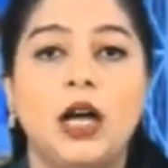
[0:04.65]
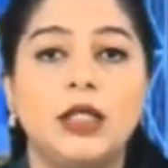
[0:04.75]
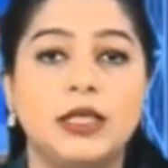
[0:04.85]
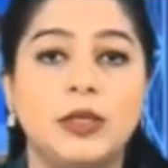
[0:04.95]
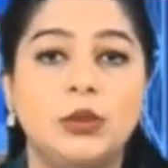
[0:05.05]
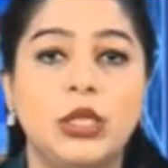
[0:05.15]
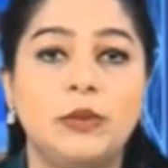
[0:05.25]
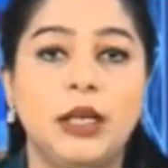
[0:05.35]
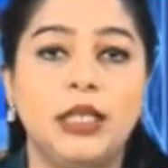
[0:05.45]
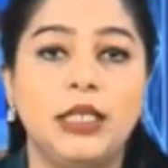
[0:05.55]
कासिम
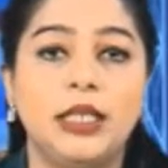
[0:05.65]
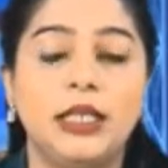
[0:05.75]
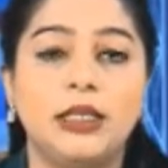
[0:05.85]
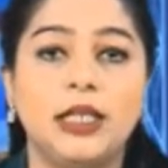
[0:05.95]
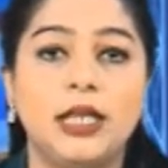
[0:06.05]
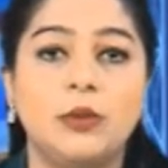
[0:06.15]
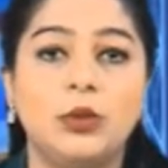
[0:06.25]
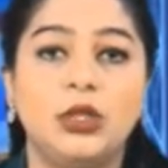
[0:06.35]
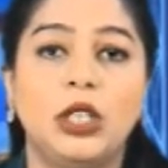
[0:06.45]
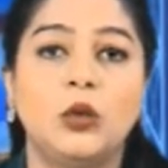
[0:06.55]
सुलेमानी की हत्या के
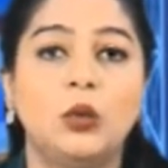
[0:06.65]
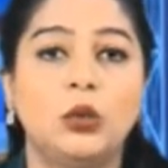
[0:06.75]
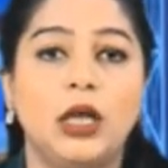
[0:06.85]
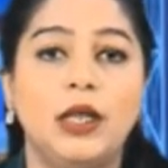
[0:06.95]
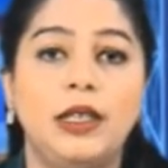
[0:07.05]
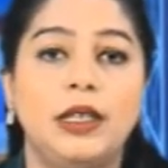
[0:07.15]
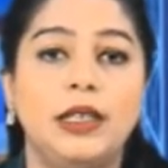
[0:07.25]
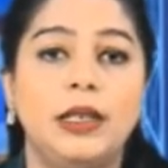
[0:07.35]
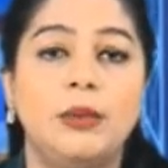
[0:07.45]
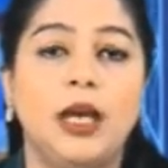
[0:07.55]
मुद्दे को उठाने
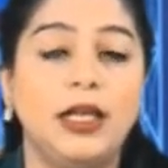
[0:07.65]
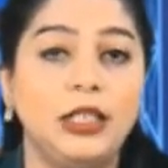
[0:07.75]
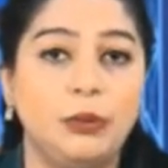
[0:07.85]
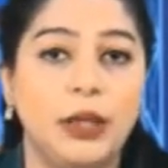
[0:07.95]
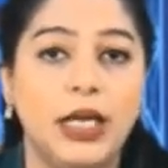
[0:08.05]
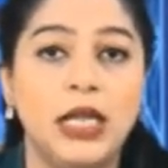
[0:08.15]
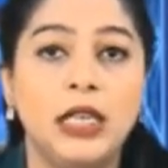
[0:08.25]
के लिए भारत में